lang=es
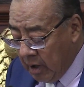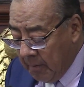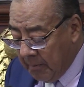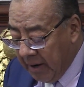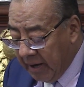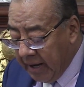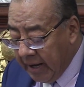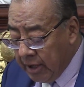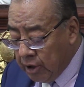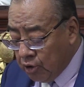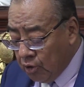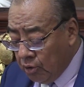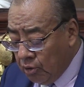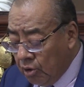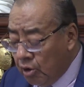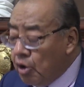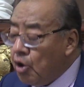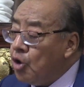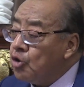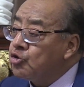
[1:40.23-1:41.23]
Para ello,
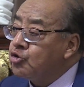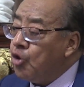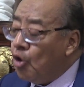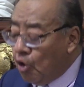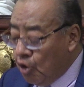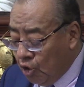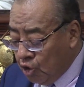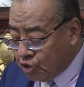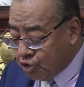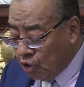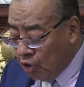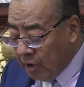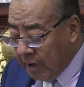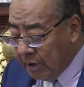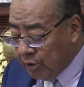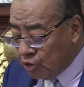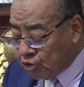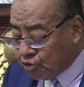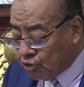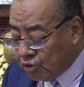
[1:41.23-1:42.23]
todos los
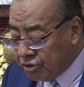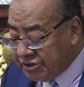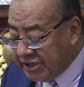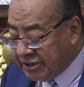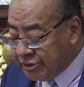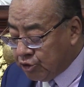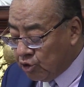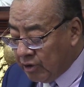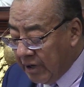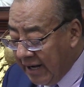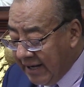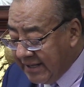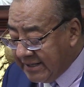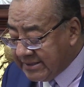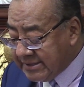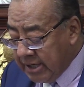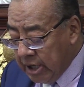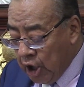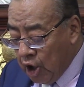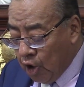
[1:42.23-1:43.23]
órganos
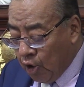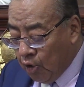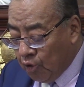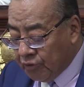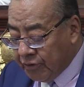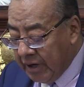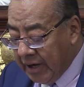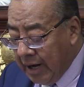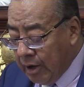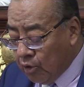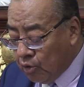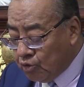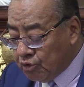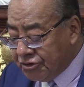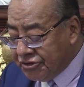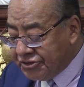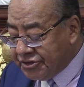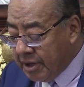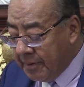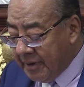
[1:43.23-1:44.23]
jurisdiccionales contarán con
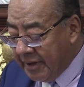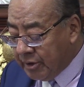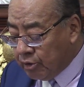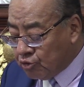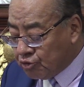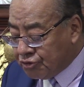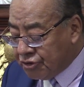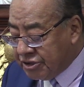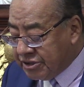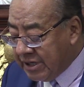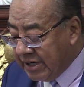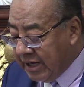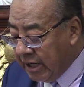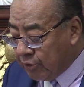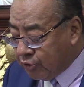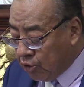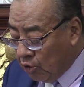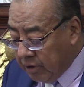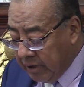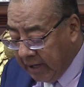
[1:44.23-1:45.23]
un sistema de justicia
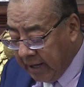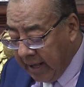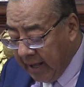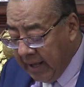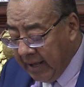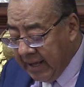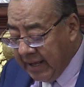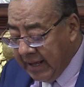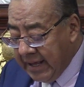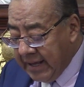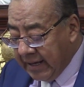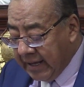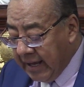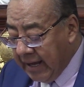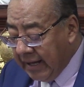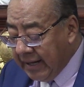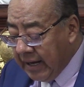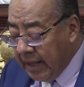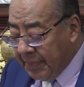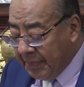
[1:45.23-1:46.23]
electrónica que
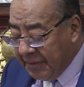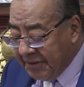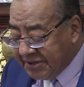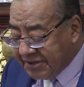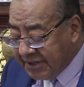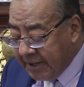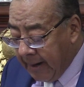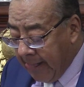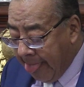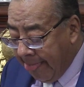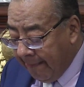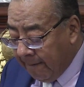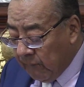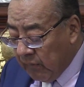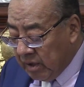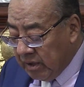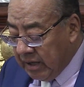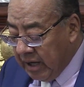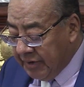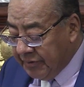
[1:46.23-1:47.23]
garantice
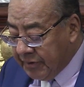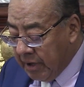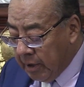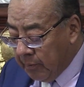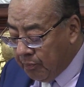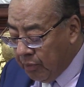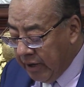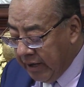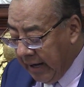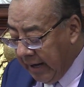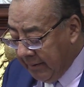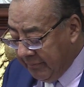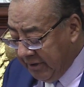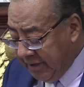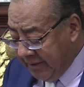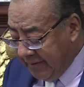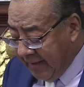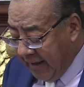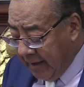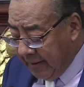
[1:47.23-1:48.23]
la
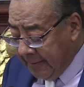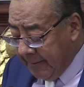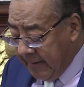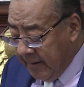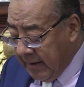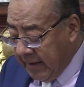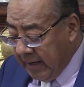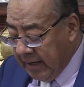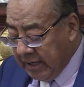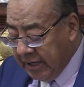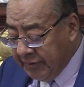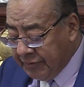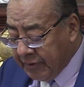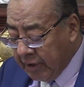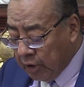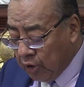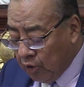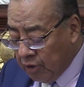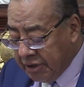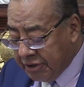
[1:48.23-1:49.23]
interoperabilidad en
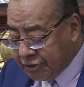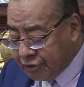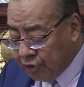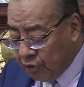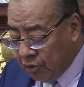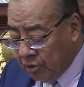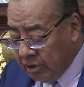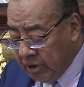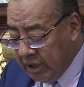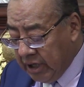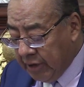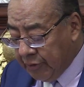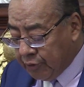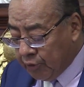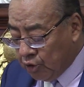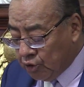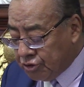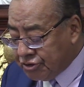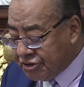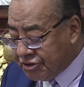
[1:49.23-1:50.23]
interconexión
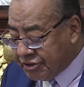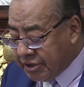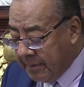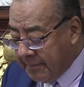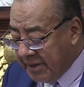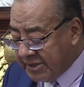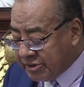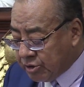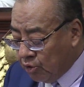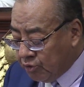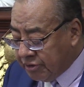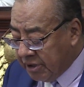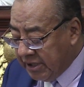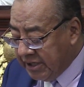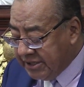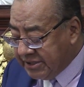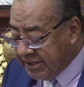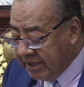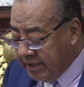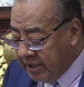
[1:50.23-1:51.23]
entre los sistemas que
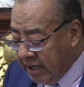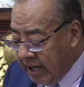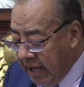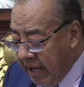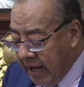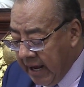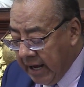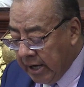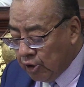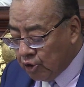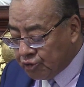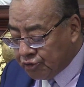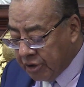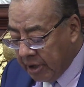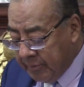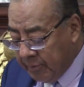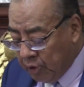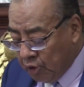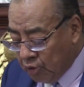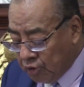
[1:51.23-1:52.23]
utilicen en los
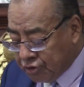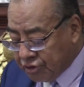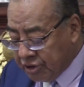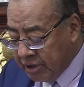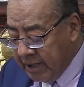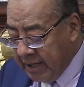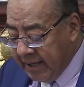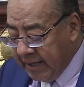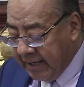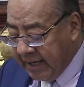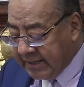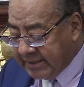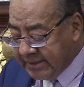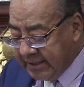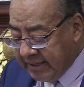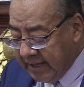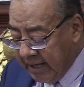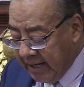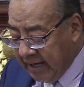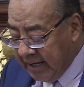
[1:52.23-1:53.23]
términos que
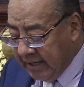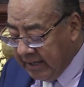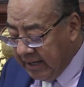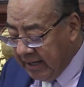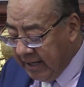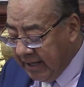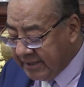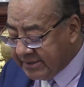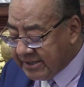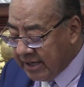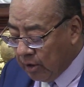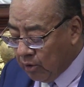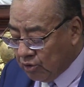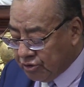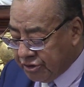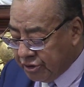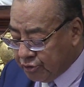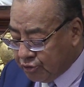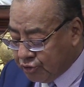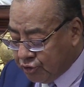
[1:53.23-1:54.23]
señalen esta
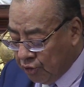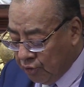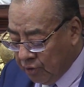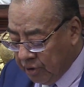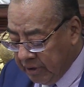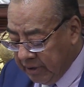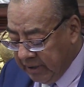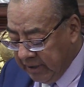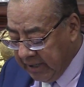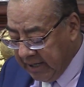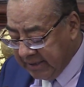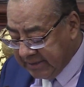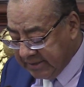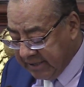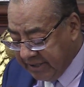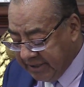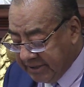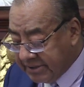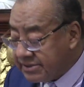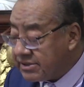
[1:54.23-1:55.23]
Constitución y las
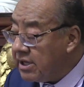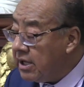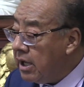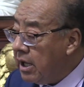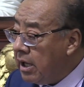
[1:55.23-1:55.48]
leyes.